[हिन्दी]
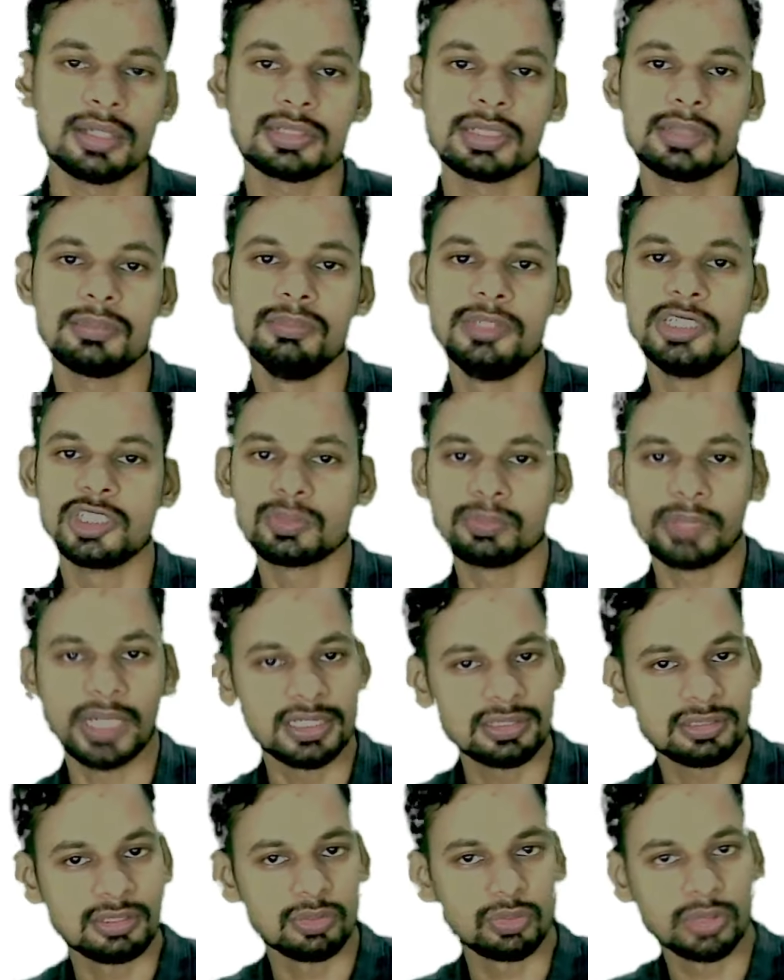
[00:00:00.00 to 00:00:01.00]
से बीस
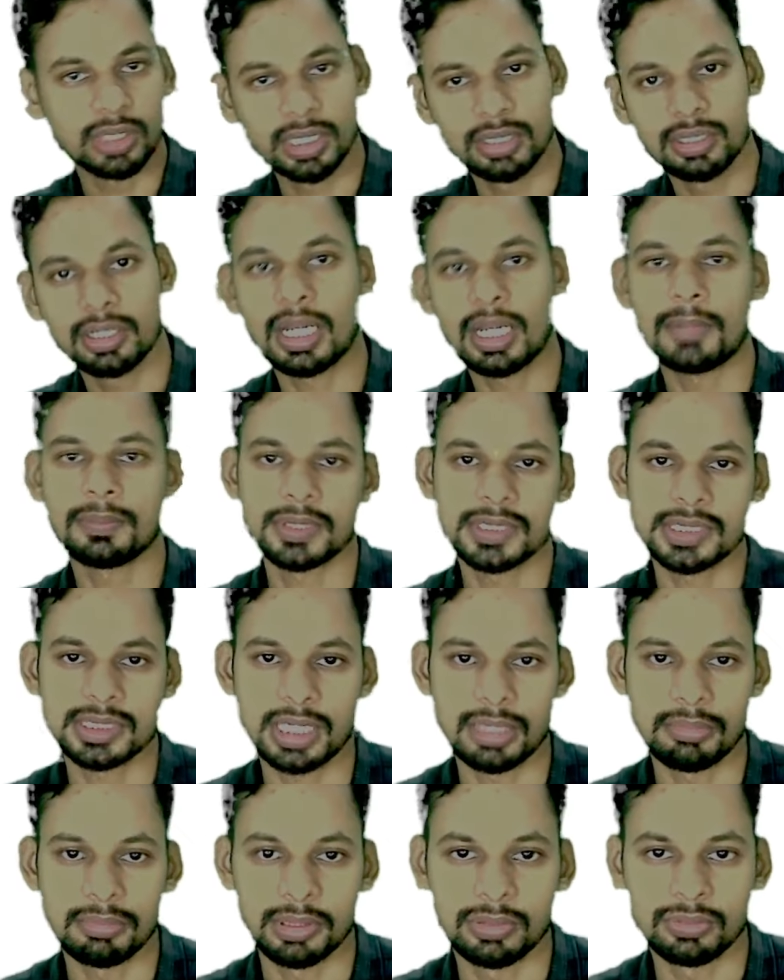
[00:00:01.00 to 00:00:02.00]
बाईस दिनों के अंदर आपके
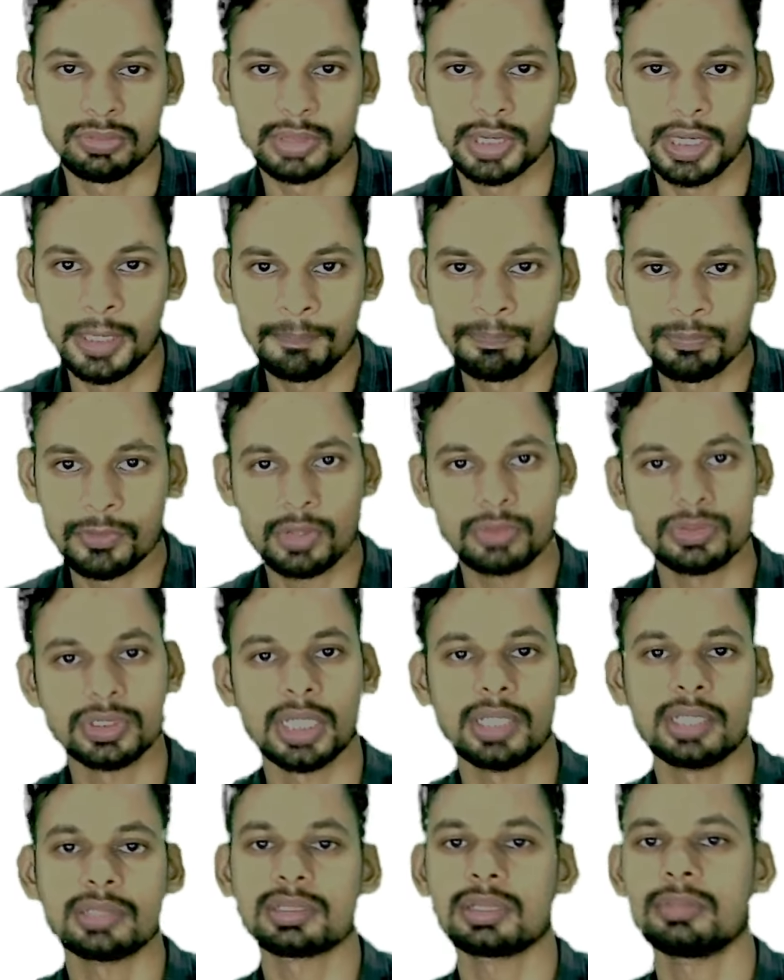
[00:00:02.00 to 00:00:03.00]
सामने होगा और
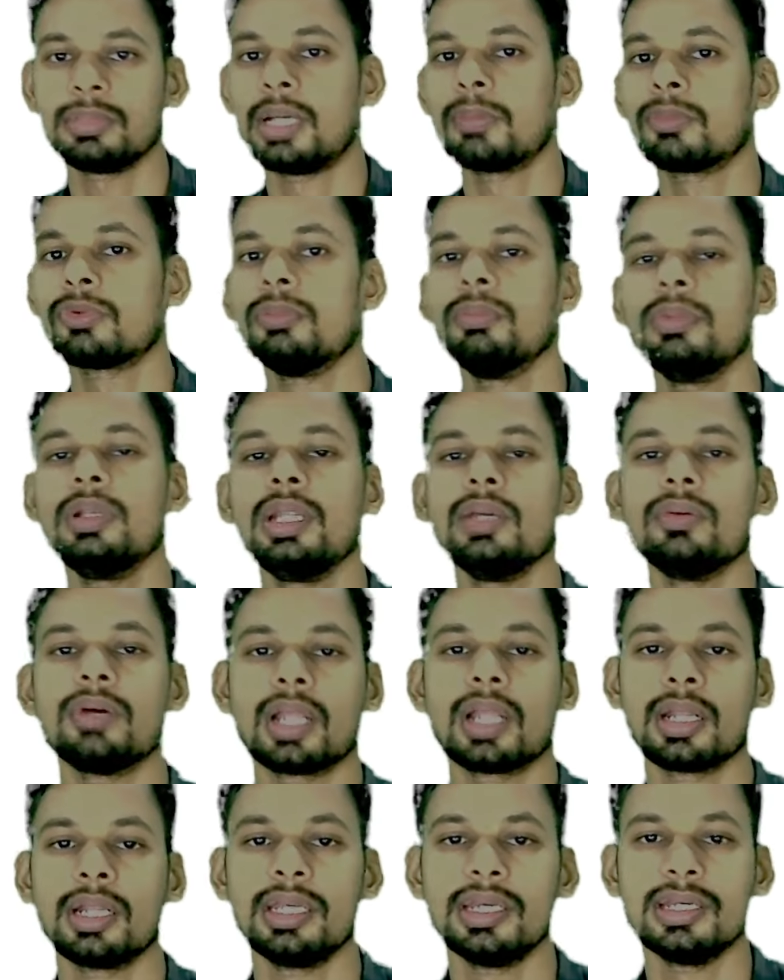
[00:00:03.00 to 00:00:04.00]
ज़्यादा समय आपको मिलने
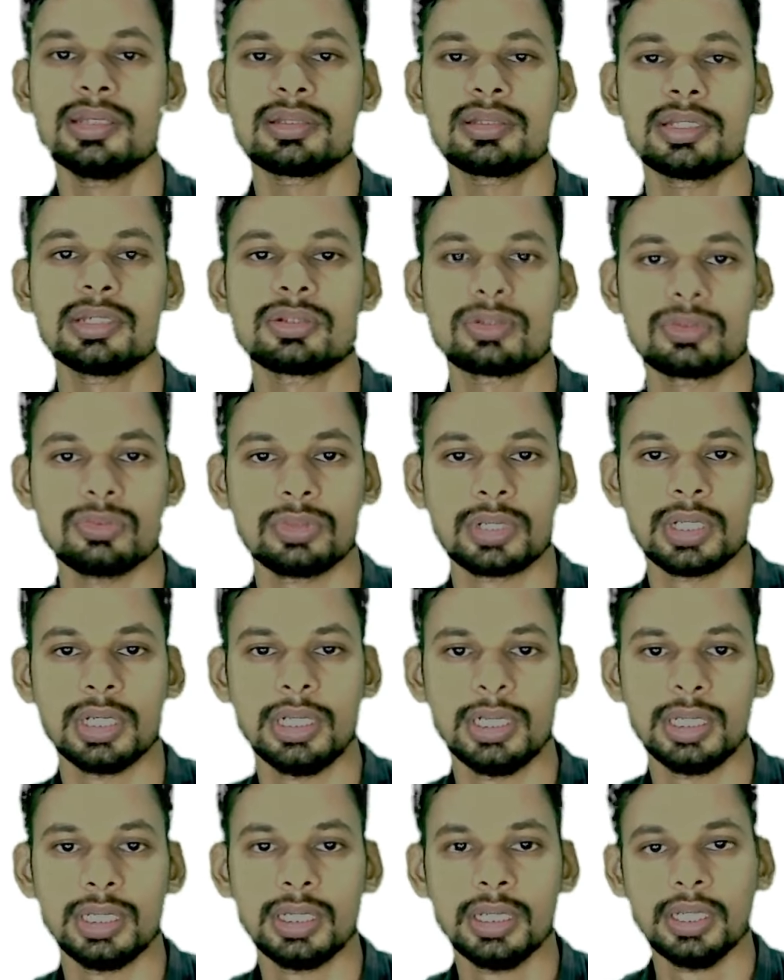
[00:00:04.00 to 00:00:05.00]
वाला नहीं है स्टेज टू के
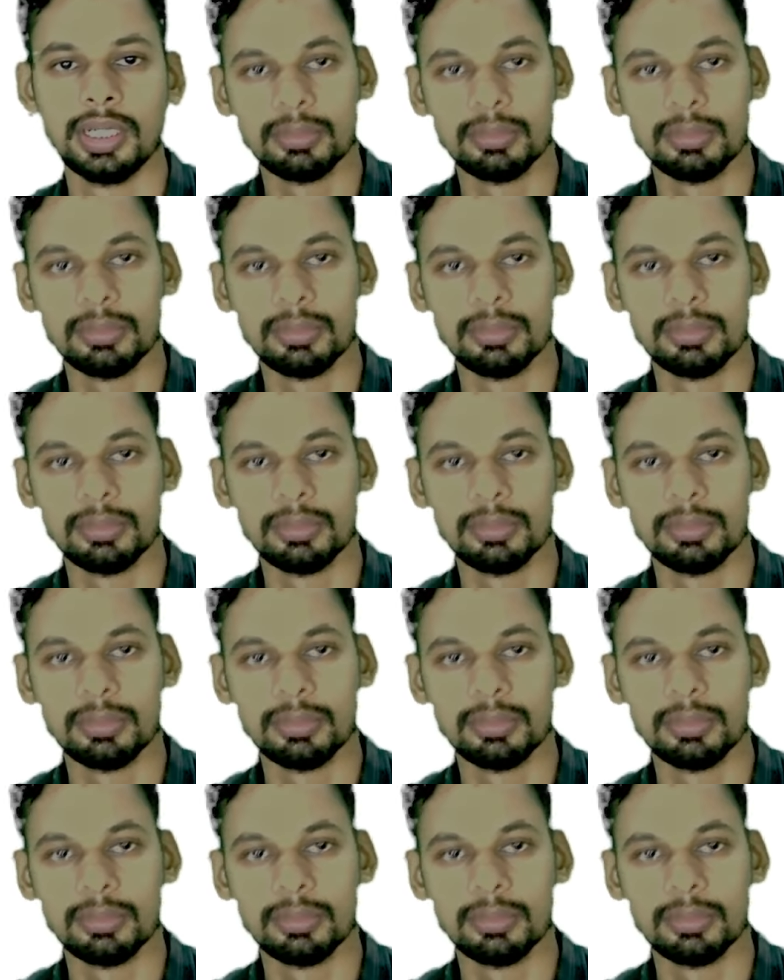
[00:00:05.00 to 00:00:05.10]
लिए